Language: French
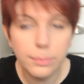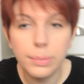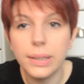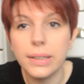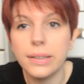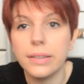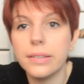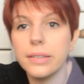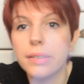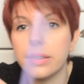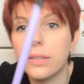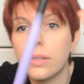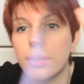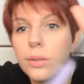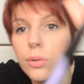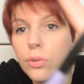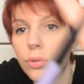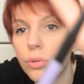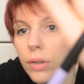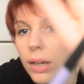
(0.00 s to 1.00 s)
Blending.
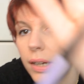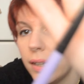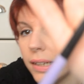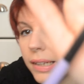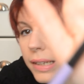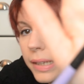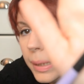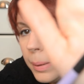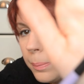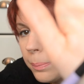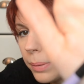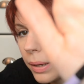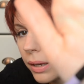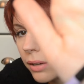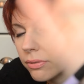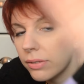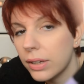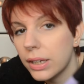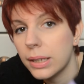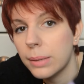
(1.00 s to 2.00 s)
Donc celui-là, il est hyper
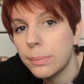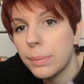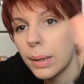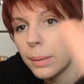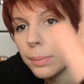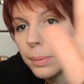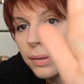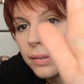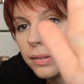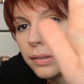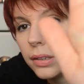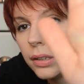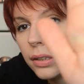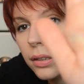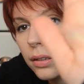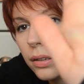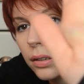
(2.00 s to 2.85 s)
fin, hyper précis.